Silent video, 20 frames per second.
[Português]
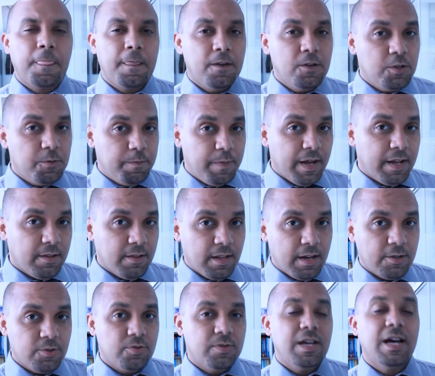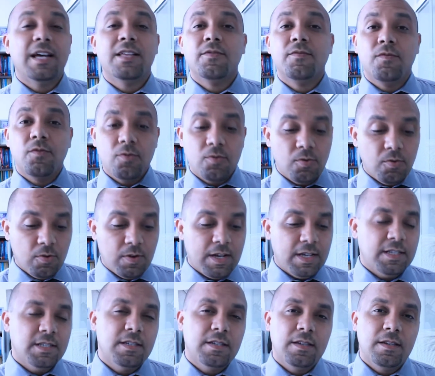Espero ter ajudado, vou
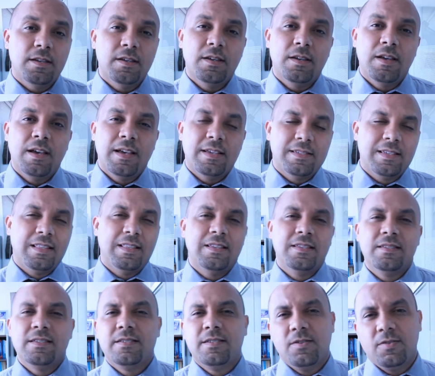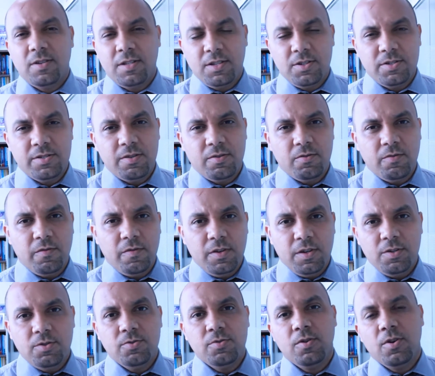colocar essa decisão na descrição do
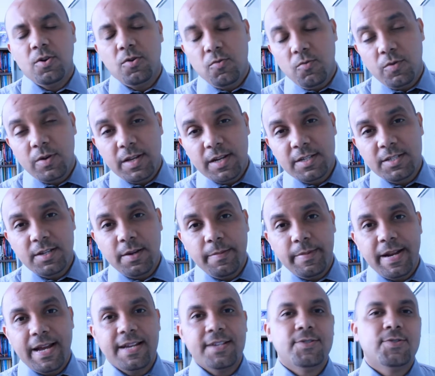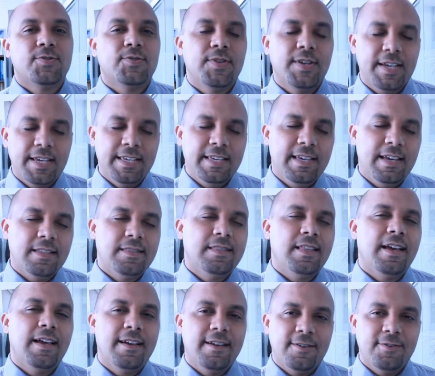vídeo. Um grande abraço e
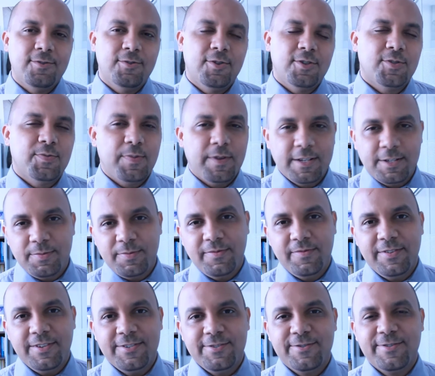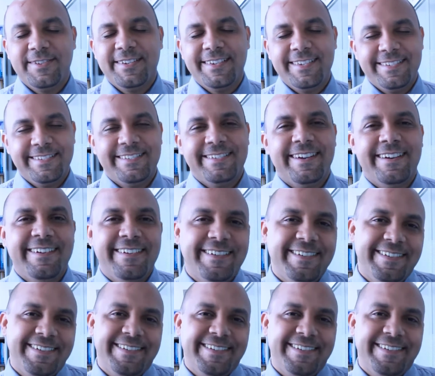até nosso próximo vídeo. Tchau!